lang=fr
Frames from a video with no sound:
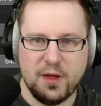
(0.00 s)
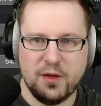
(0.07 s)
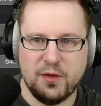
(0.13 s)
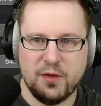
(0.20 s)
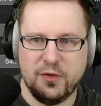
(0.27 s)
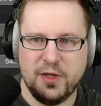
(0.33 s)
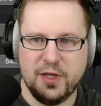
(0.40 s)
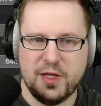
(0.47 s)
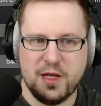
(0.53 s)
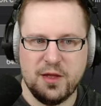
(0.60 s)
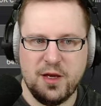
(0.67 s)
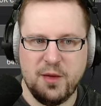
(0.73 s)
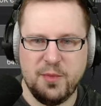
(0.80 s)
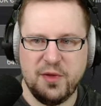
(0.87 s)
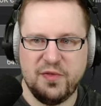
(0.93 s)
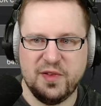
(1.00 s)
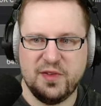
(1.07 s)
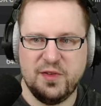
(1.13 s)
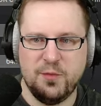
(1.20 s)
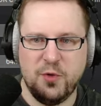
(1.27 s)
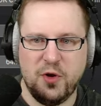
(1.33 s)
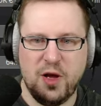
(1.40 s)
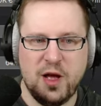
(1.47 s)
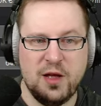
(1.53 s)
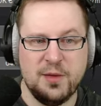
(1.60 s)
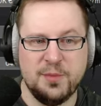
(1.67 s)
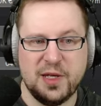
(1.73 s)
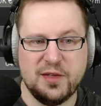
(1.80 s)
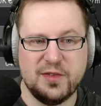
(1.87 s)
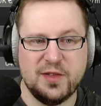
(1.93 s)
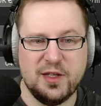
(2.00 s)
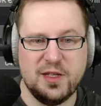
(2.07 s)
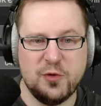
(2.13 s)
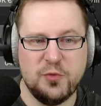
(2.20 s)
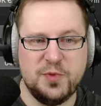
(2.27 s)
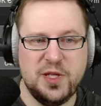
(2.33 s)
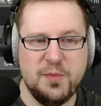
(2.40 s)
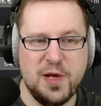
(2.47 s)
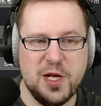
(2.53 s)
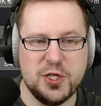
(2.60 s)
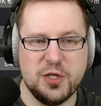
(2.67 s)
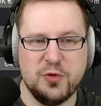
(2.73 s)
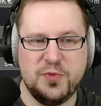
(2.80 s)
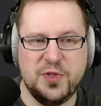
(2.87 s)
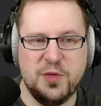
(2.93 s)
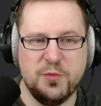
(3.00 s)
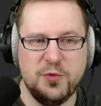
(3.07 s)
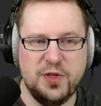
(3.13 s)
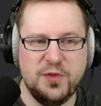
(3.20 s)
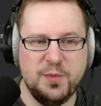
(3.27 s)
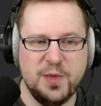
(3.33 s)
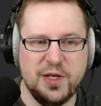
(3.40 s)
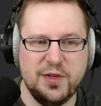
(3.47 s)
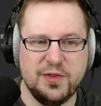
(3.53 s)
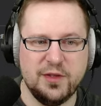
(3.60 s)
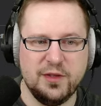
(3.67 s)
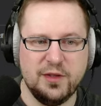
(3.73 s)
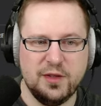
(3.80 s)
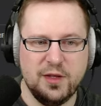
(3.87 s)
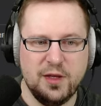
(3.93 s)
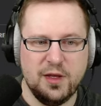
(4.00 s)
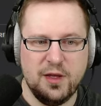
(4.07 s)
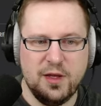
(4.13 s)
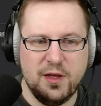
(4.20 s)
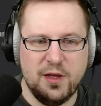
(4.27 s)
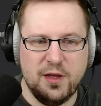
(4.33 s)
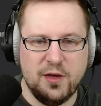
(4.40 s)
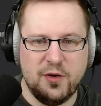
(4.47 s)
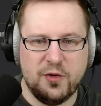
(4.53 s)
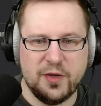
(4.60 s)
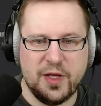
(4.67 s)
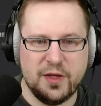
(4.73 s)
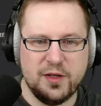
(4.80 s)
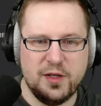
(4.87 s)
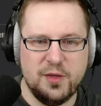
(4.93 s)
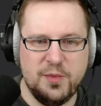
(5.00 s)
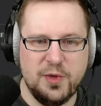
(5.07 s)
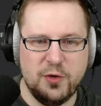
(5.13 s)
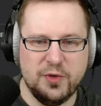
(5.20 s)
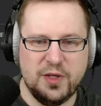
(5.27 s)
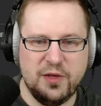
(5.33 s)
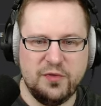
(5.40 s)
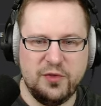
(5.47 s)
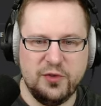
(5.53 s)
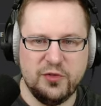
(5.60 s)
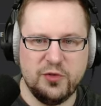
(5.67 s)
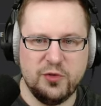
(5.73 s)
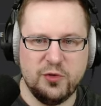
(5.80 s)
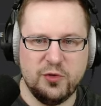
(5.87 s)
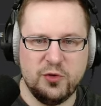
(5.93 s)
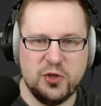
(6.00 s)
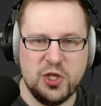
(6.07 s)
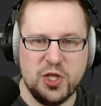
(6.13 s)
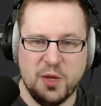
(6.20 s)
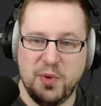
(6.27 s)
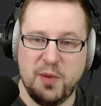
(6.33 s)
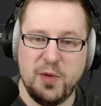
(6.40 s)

Dans les gardiens, mais effectivement. Ah, après, c'est vrai qu'il y a le petit belge, hein, le petit Moïse Mélis. Hein. En gardien libéraux de défense, il est pas